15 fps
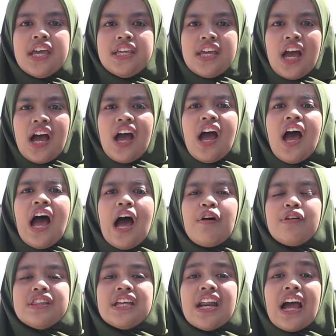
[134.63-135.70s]
yang
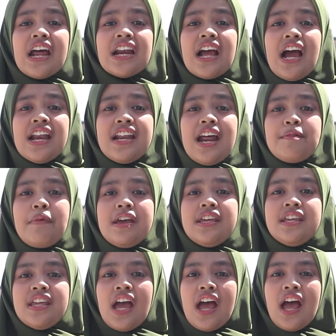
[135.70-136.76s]
khawatir akan keadaan
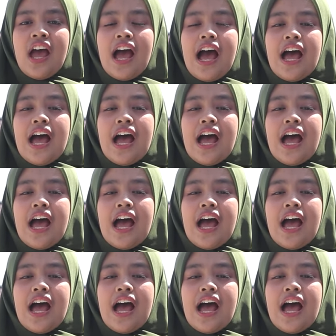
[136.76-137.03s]
bayinya